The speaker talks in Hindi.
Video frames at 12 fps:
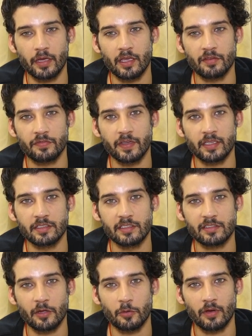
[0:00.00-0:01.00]
एक फ़ेक
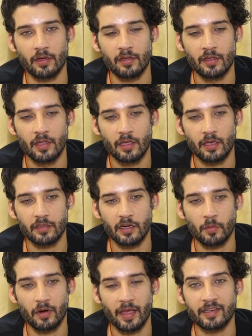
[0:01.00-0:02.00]
चीज़ करूँगा
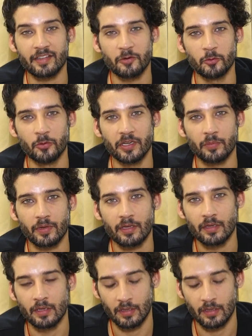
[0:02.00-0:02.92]
इतना बड़ा एक्टर हूँ नहीं मैं